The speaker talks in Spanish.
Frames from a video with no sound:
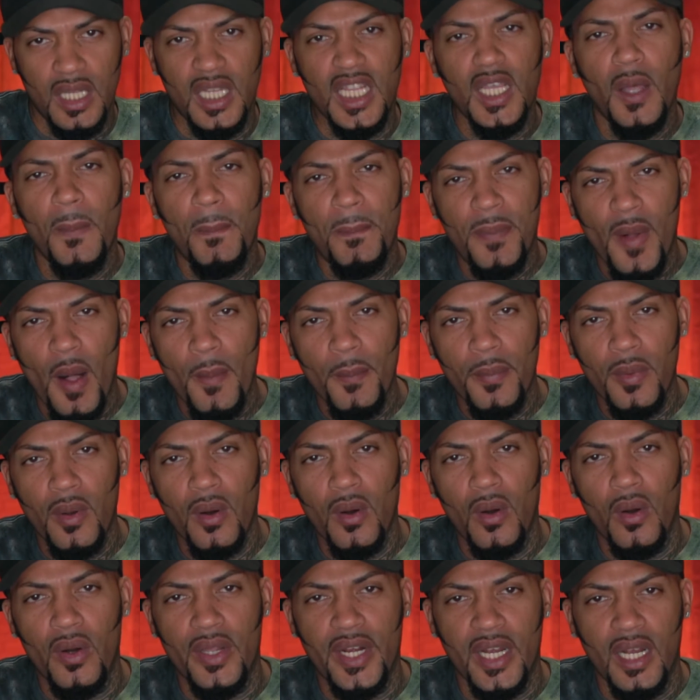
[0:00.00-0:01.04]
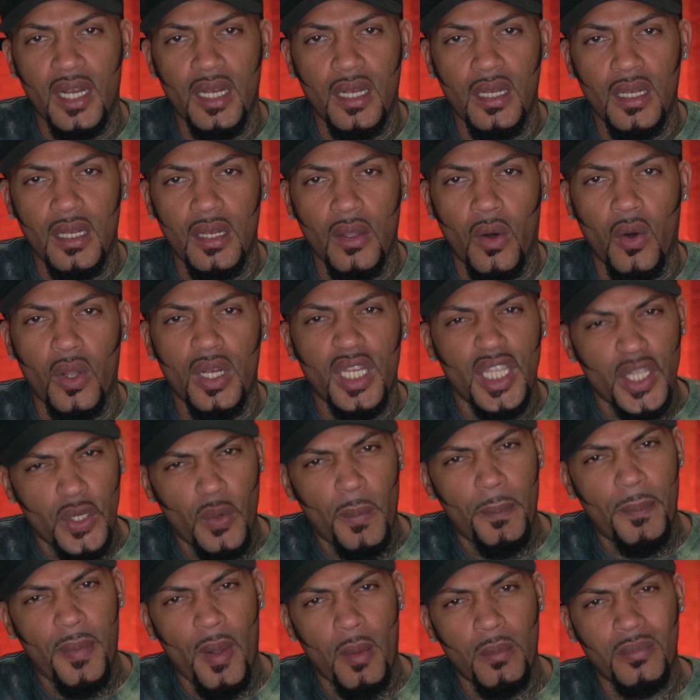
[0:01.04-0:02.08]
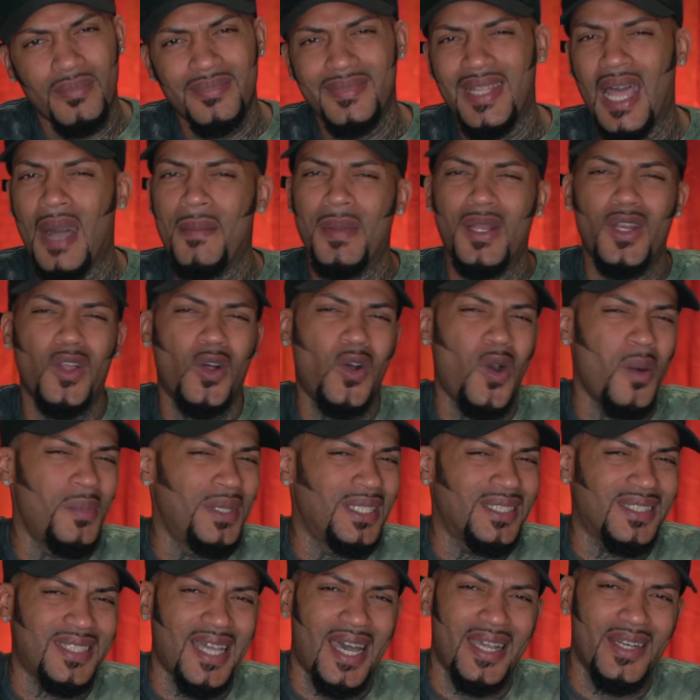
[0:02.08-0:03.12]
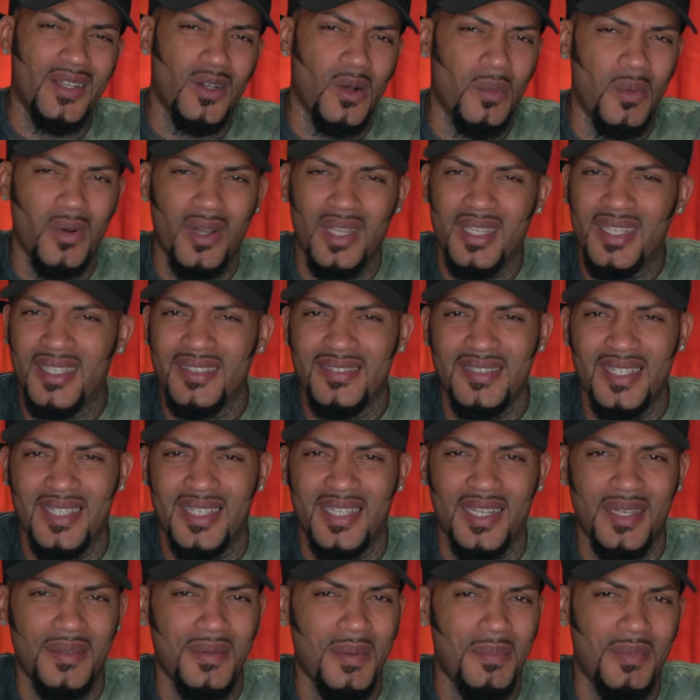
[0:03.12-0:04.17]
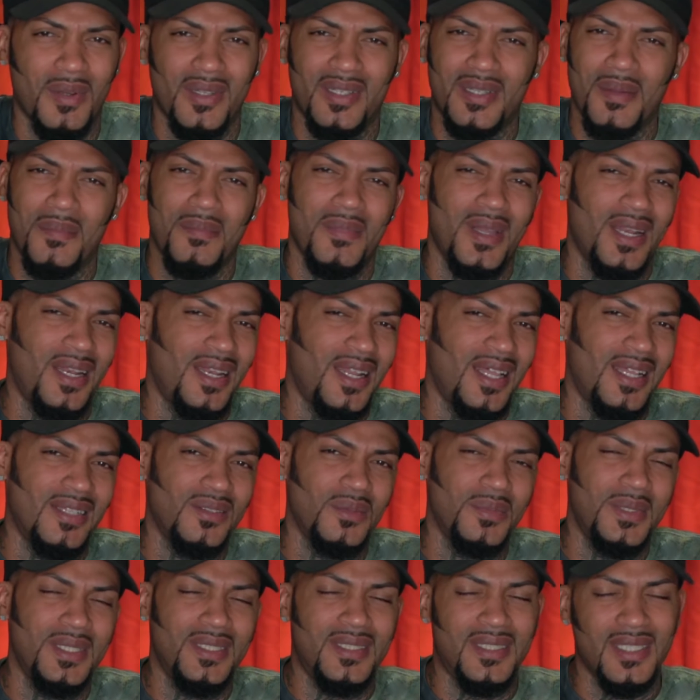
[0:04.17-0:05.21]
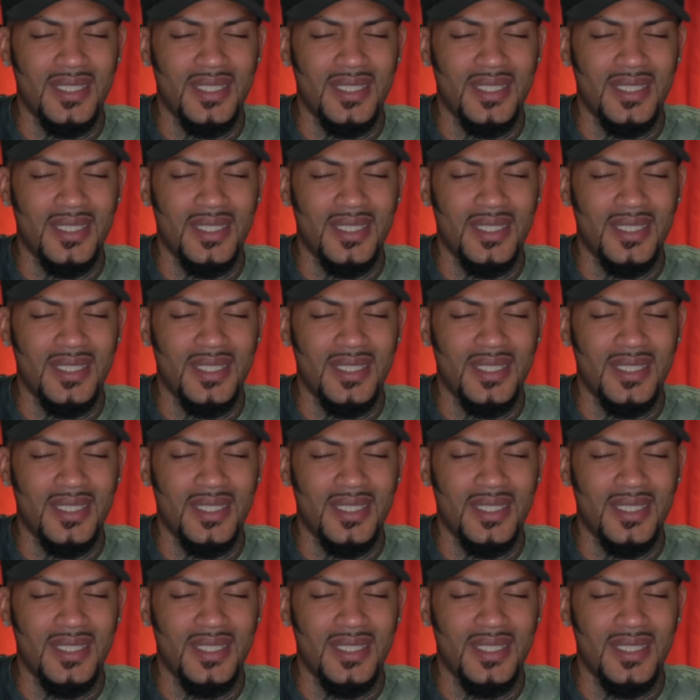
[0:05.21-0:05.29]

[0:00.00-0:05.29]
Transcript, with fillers: Lil Pump o, Little Pump. Déjame en los comentarios como es que se escribe, porque en verdad, ¿tú me